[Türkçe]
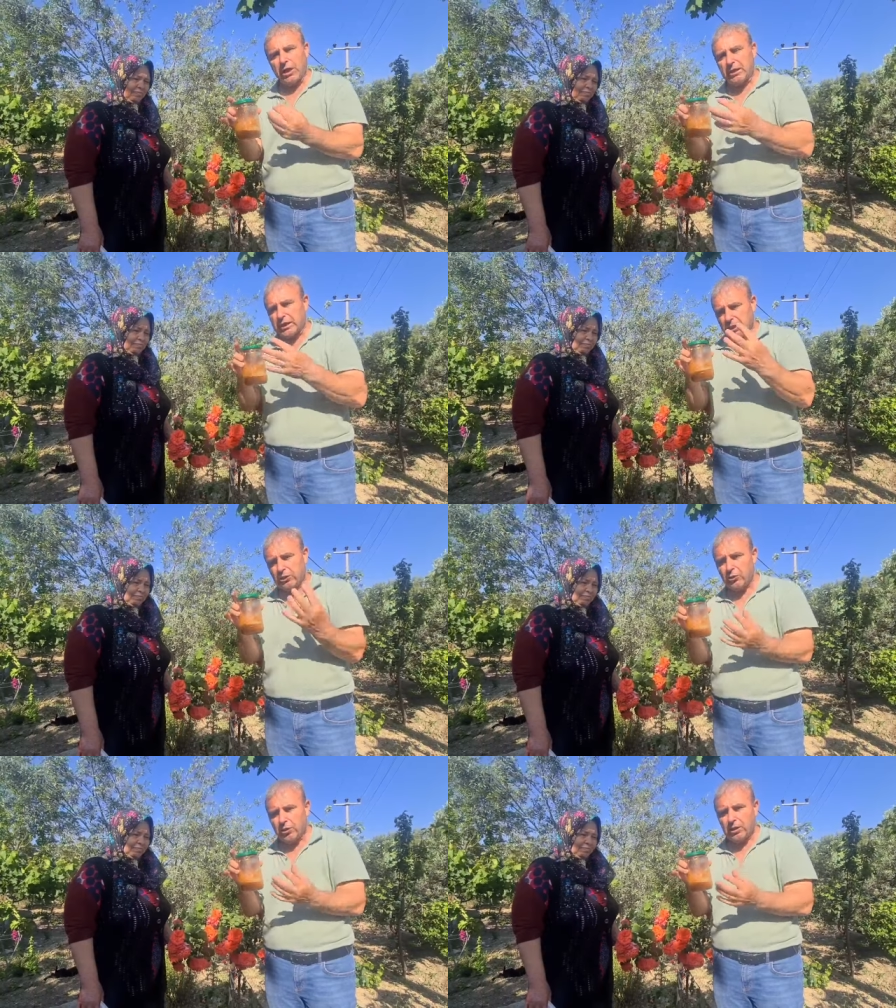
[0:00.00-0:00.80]
Yani
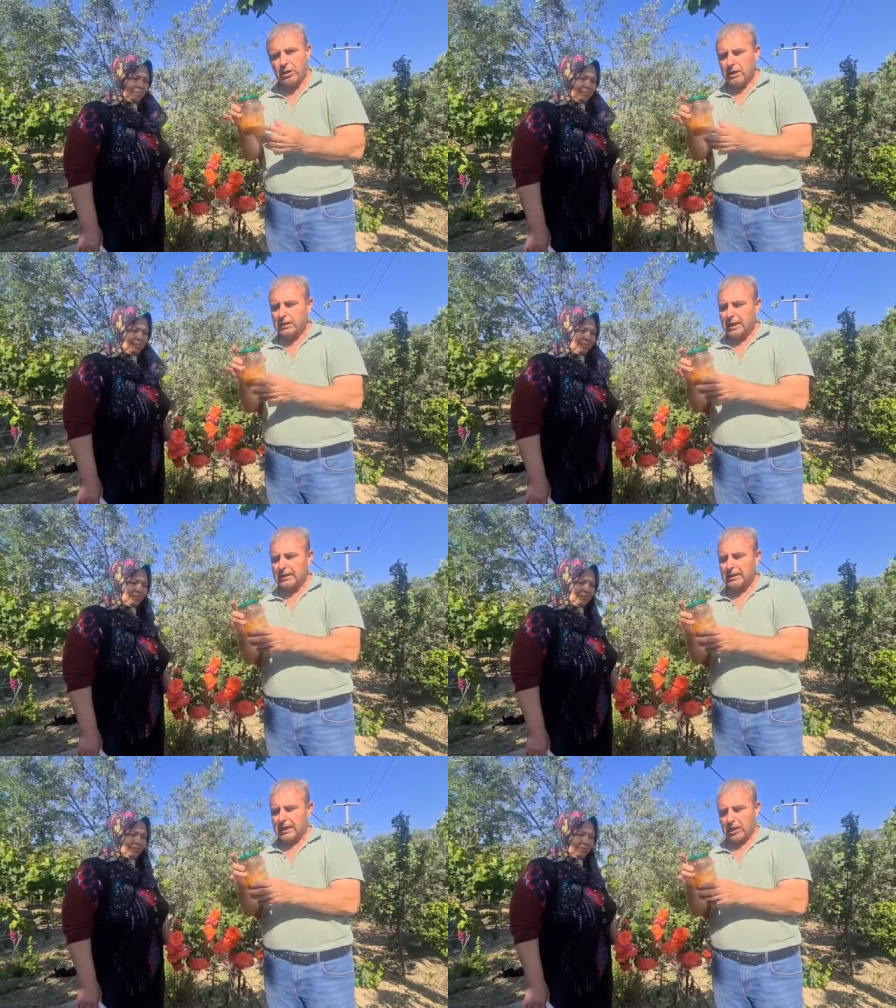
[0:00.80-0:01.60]
dağılıyor.
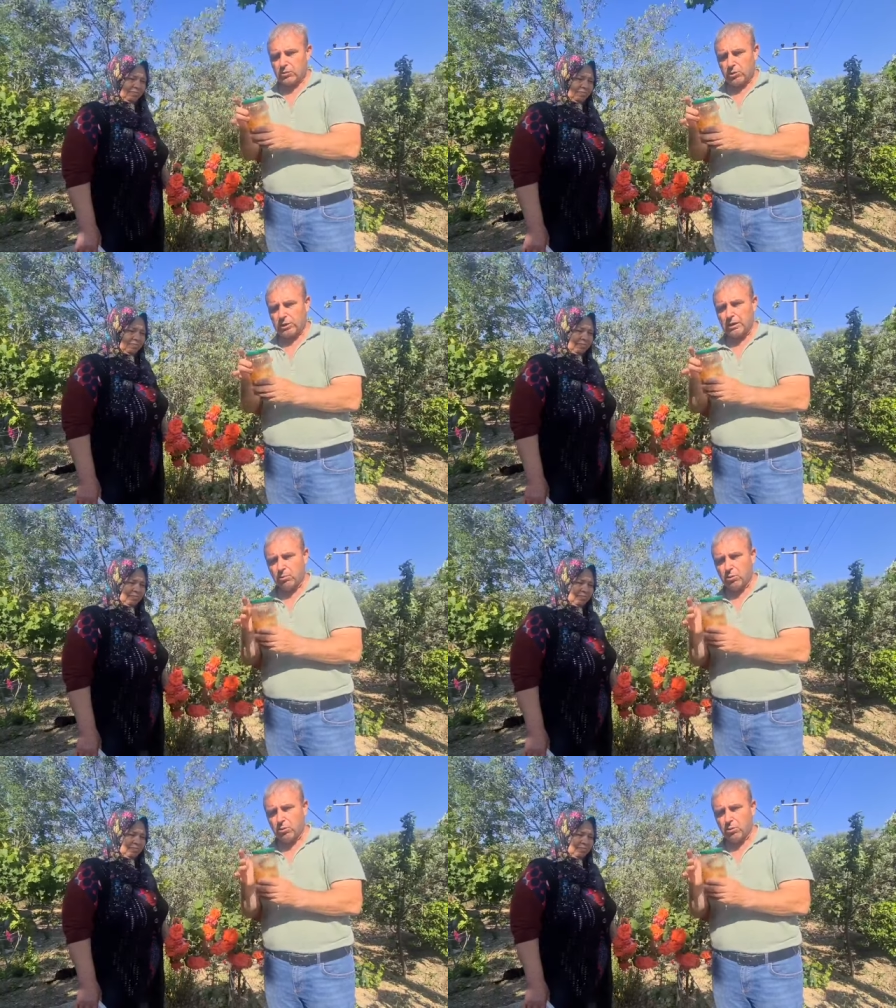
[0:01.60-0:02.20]
Dağıldıktan sonra da